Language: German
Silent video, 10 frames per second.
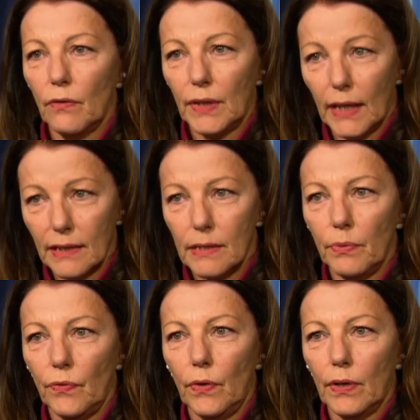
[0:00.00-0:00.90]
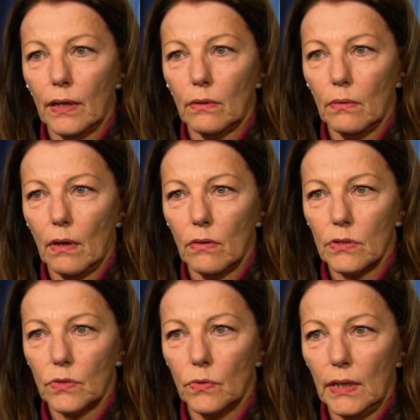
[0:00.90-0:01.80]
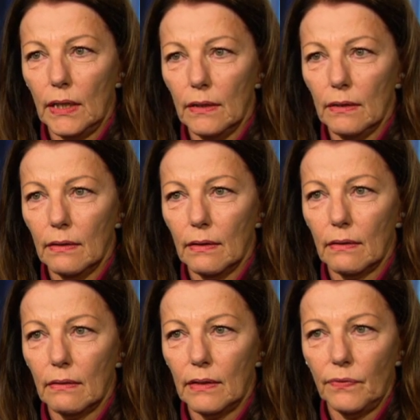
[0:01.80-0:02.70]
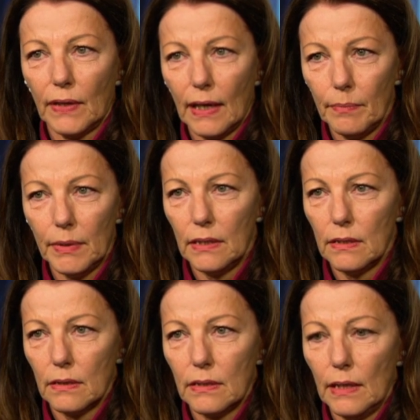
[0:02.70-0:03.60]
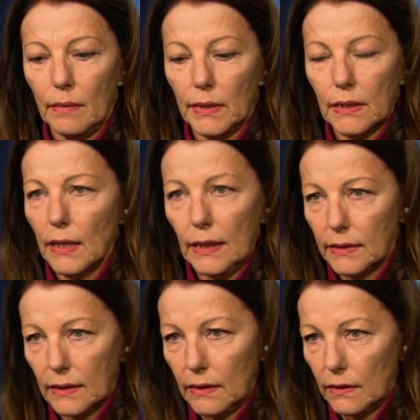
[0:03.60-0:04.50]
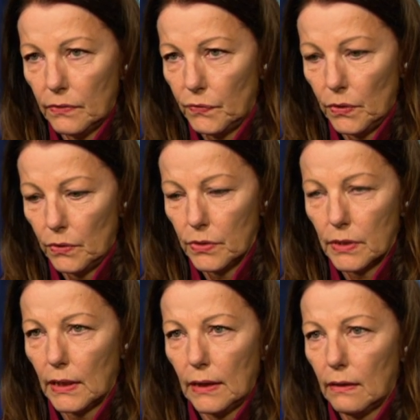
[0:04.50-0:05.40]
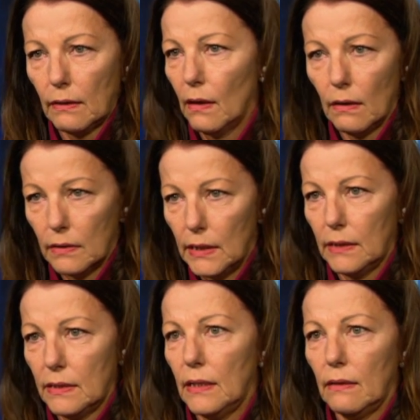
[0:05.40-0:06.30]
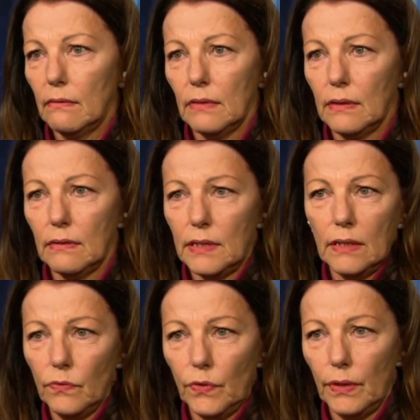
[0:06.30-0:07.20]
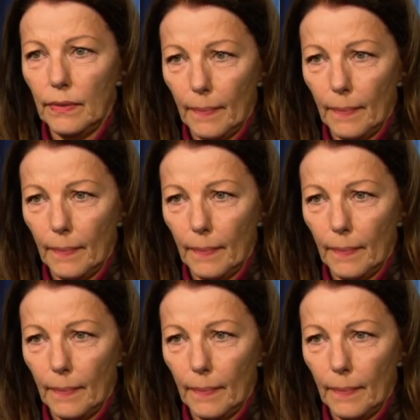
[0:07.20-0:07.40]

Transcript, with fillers: auf die ganze Bevölkerung auszudehnen, äh, die Vergabe dieser Arzneimittel halte ich für Österreich nicht sehr äh, sinnvoll.